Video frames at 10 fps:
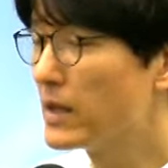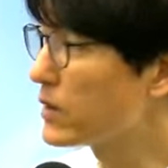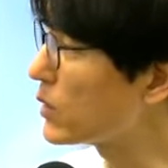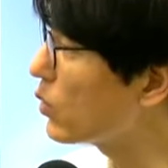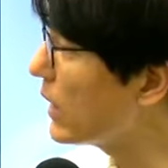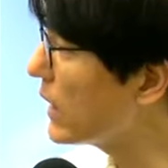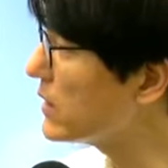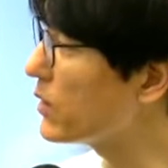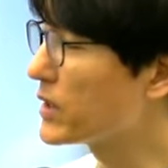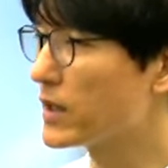그리고 또 한 가지
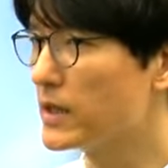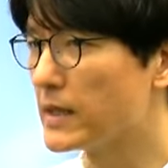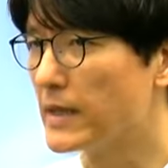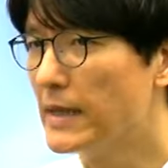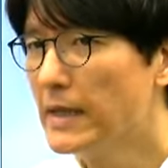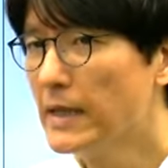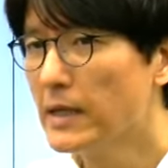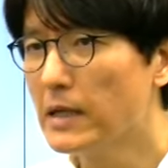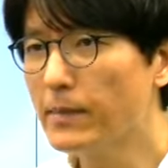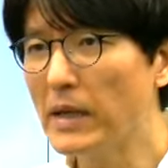영역은
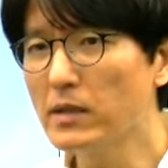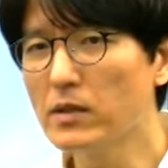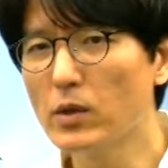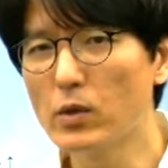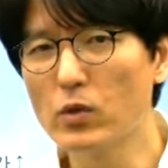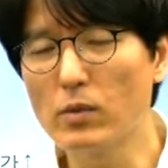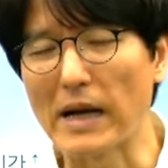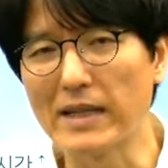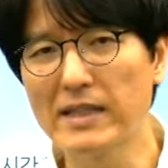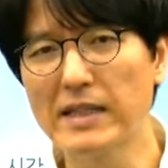일반적으로
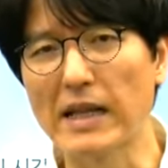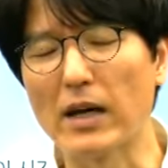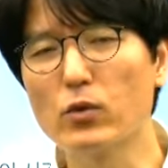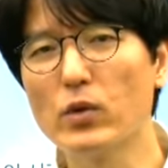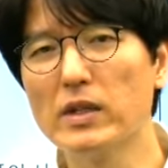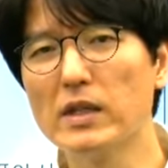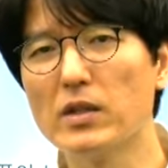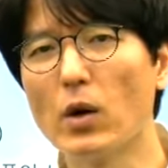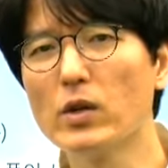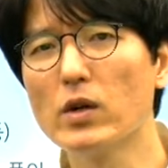많이 다루고 있는
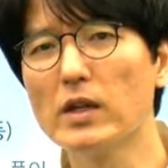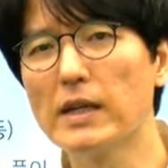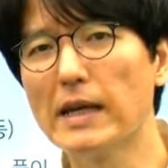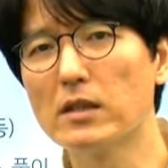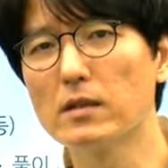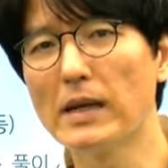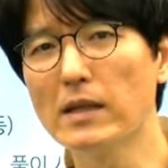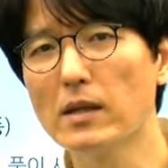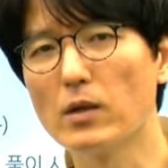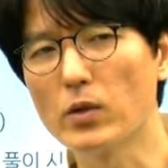영역이긴 하지만
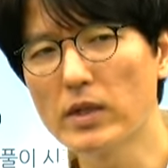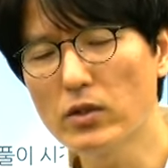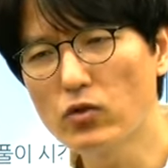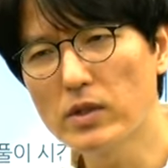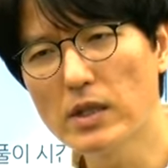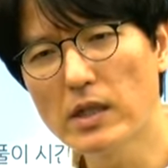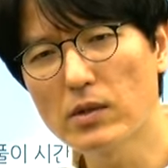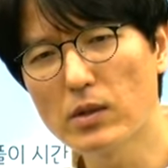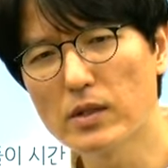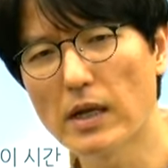여태
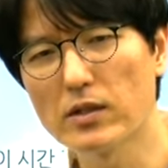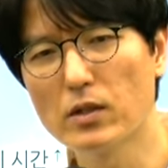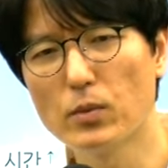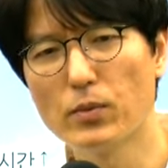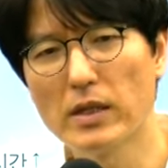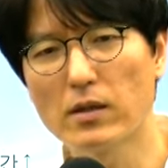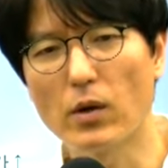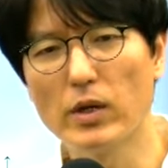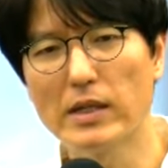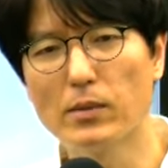출제됐던 사항들을 보면은
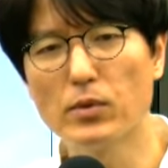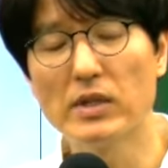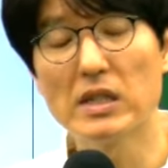거의 대부분 일